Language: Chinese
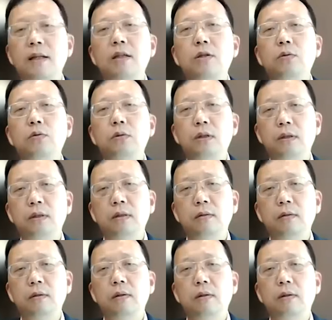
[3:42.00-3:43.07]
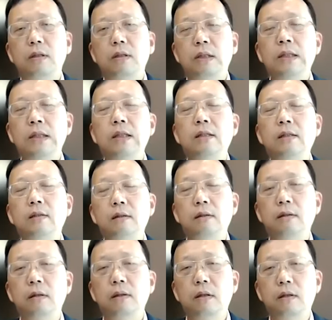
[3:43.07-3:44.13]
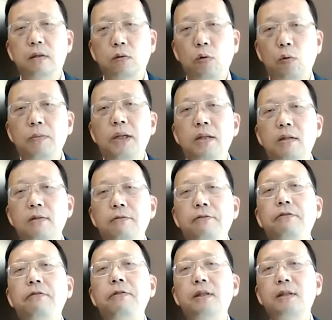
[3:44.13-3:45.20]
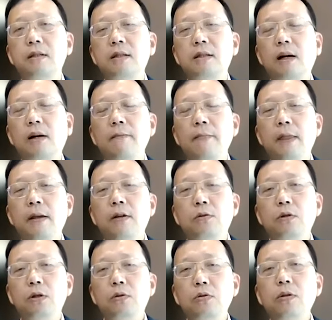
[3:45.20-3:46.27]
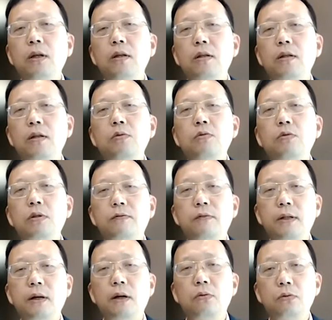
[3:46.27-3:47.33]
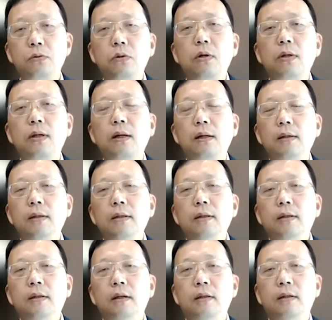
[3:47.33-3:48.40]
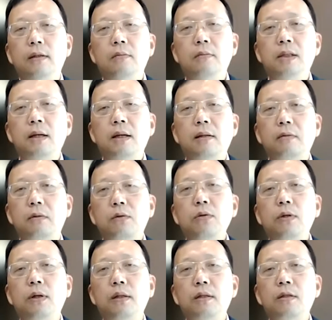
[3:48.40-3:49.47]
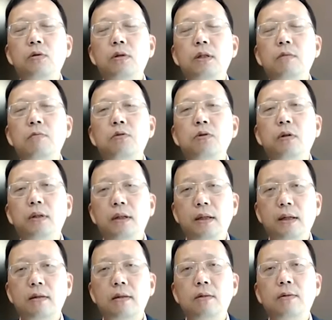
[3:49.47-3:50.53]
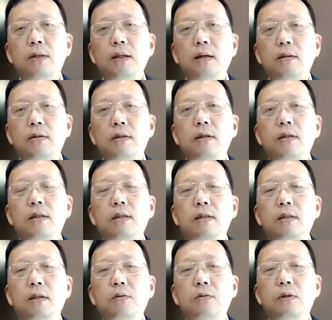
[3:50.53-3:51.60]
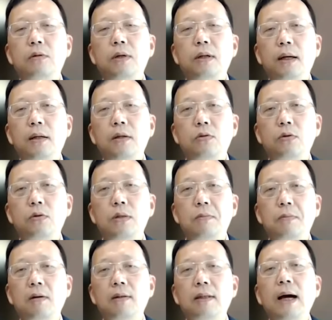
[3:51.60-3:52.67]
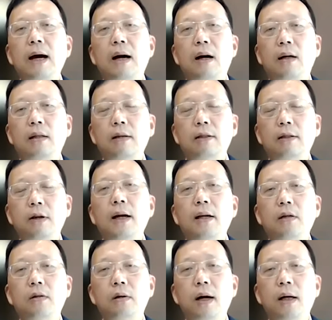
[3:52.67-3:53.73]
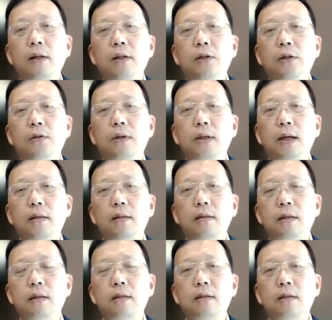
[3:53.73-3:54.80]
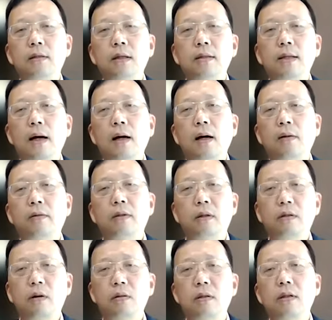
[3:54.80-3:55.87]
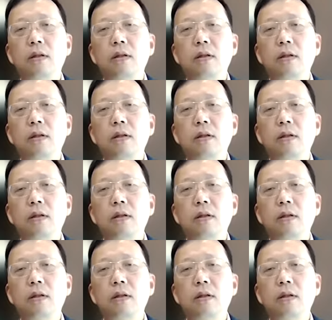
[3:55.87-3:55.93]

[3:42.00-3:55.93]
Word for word: 三季度的经济同比是负的增长，所以去年的基数是非常弱的。 呃，那么在去年之所以这么弱呢，也是因为当时疫情呢对越南的冲击比较大啊，放开以后啊，对它的整个的生产啊造